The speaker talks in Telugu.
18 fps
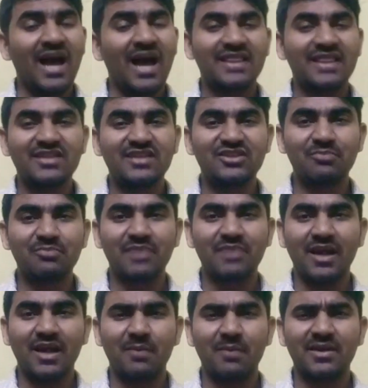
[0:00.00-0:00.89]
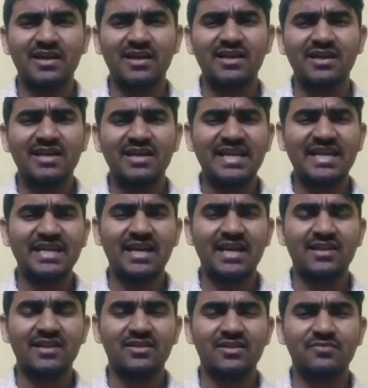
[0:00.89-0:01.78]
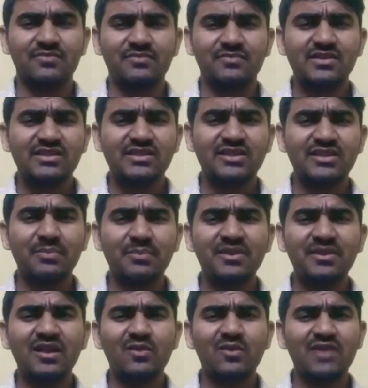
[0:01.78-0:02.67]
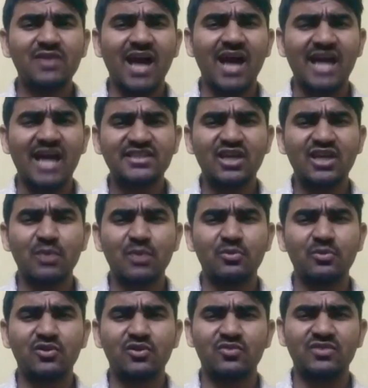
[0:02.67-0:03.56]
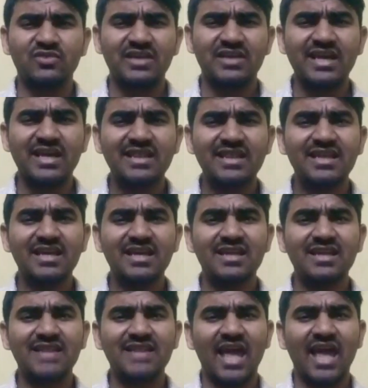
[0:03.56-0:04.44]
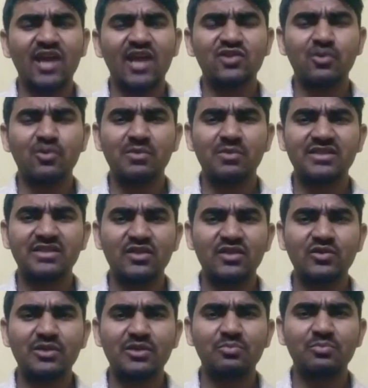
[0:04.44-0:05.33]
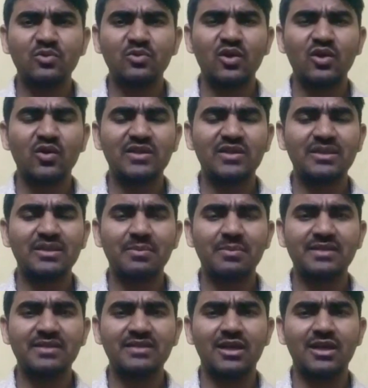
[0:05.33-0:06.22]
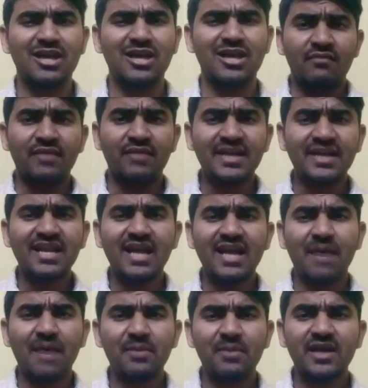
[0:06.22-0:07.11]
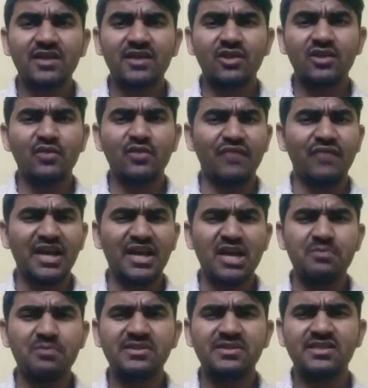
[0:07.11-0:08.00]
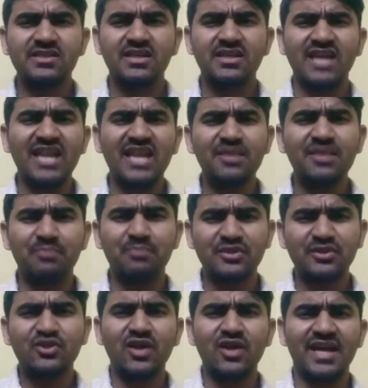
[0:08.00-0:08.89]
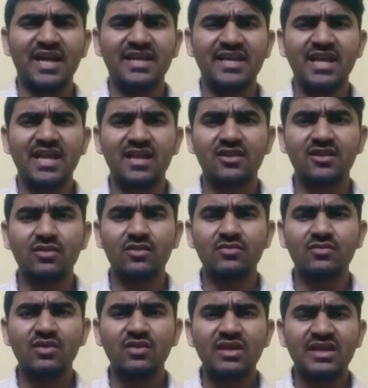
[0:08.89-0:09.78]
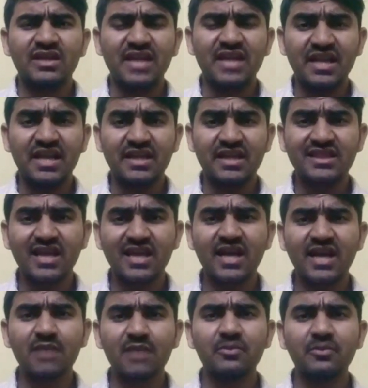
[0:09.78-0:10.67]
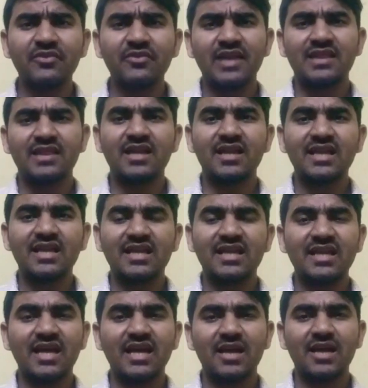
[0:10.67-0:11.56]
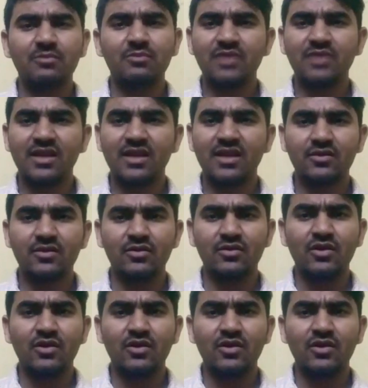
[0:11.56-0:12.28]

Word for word: అతను చెప్తాడు అనమాట ఇండియన్ అతను చెప్పిన తర్వాత ఆశ్చర్యపోతాడు ఏంది థ్యాంక్ యూ సో మచ్ ఎందుకు చెప్తున్నాడు అని చెప్పేసి వెంటనే అమెరికా అతను వెయిట్ అనిపించి ఏంది పిచ్చాడు ఇండియన్ అతను నేను గణం వీళ్ళందరికి ఇన్ని గణం నేను